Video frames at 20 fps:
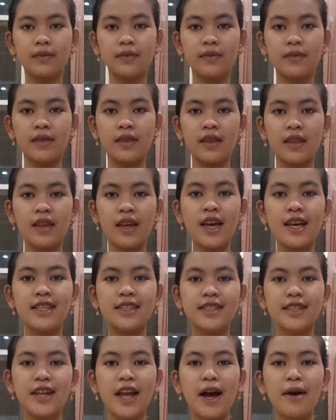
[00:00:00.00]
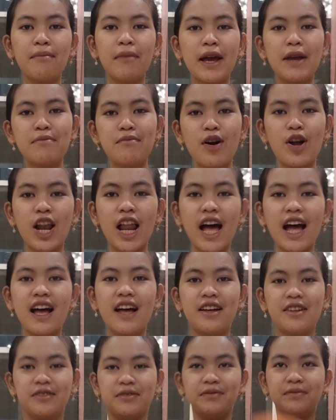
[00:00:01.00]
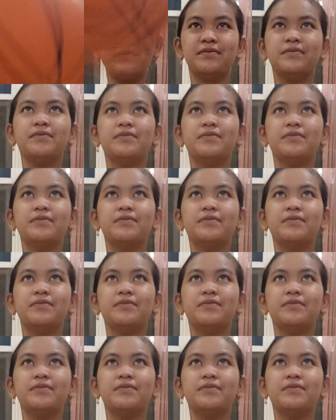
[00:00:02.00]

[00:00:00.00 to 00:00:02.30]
Mana papamu? Sedang main bola.